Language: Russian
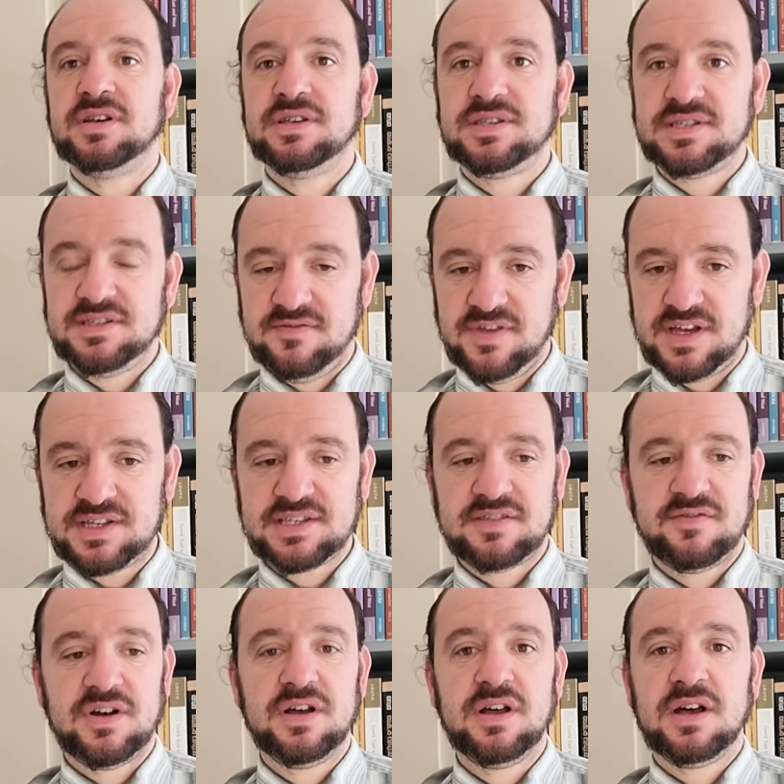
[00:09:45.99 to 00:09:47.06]

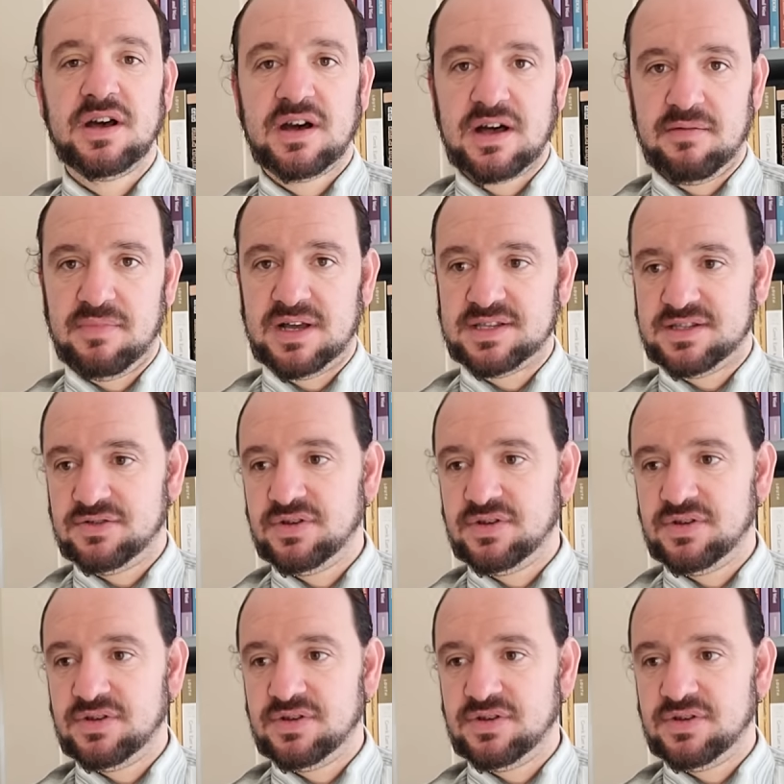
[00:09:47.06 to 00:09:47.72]
зверство Хамаса.